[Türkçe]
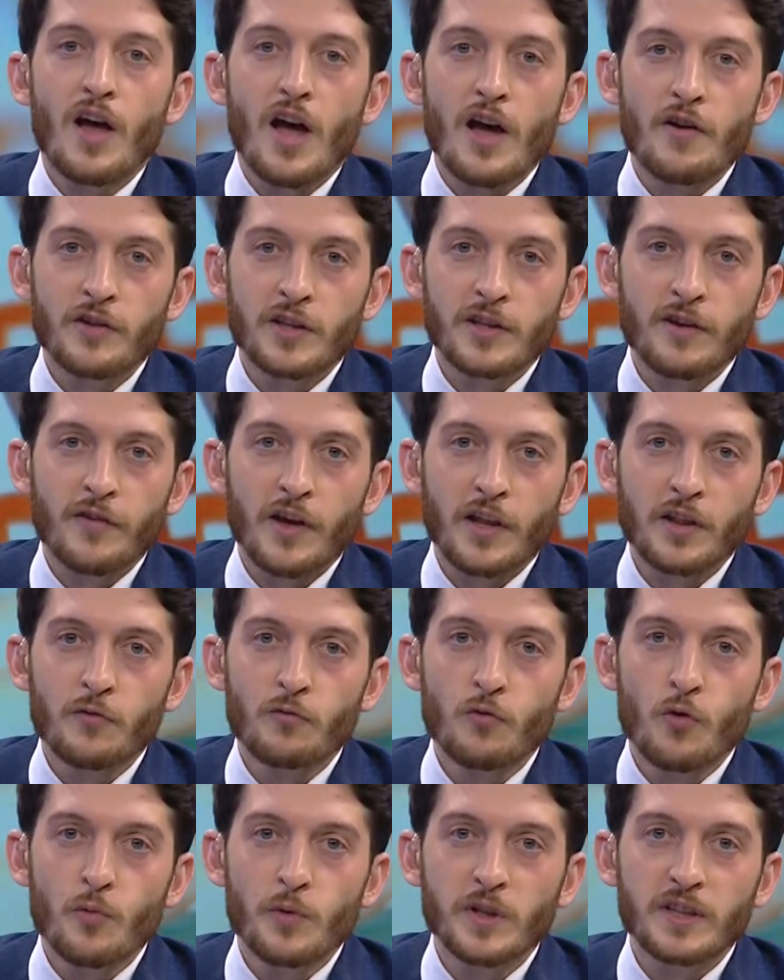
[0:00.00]
Evet efendim
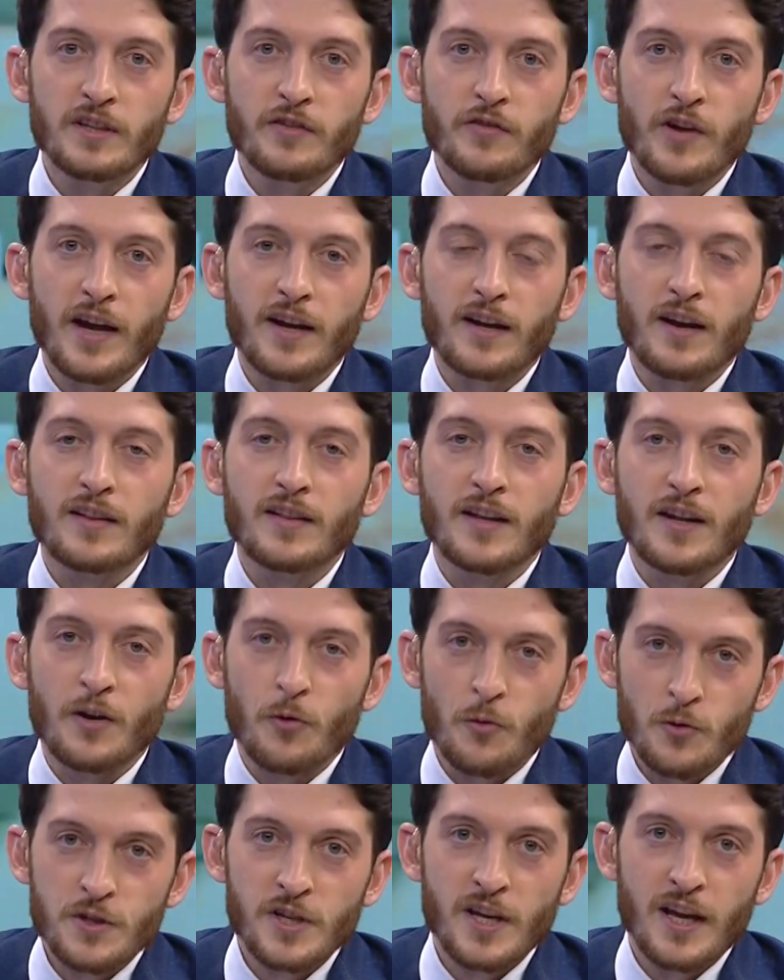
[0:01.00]
Woman TV ekranlarına
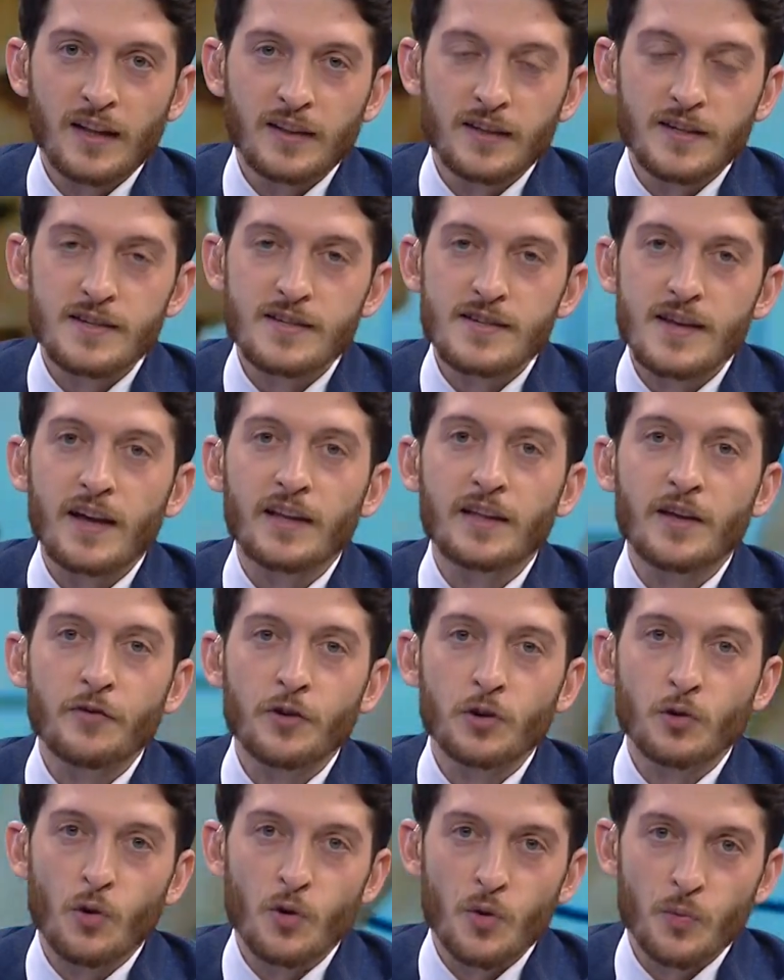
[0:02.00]
hoş geldiniz.
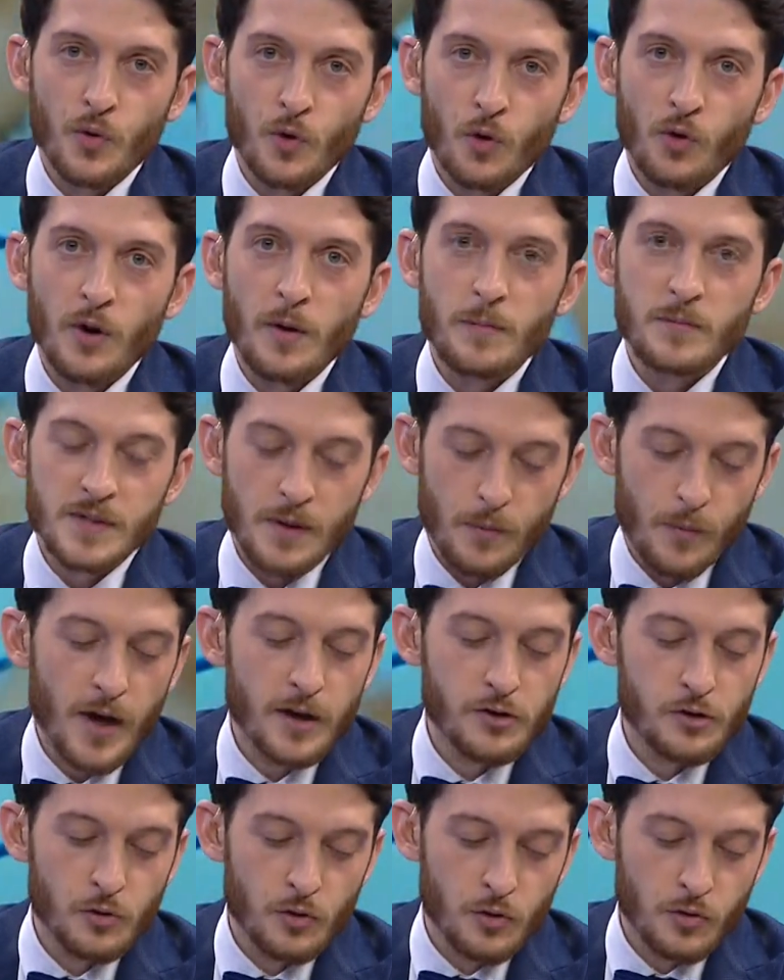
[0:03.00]
Hedefe doğru programımıza
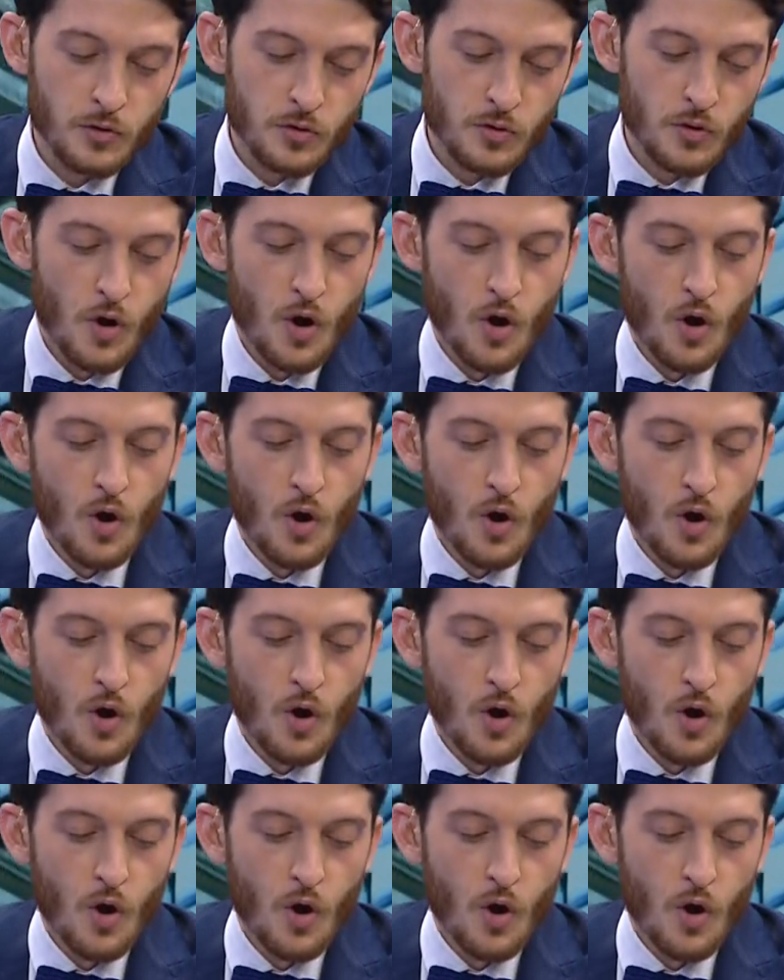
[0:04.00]
başlıyoruz.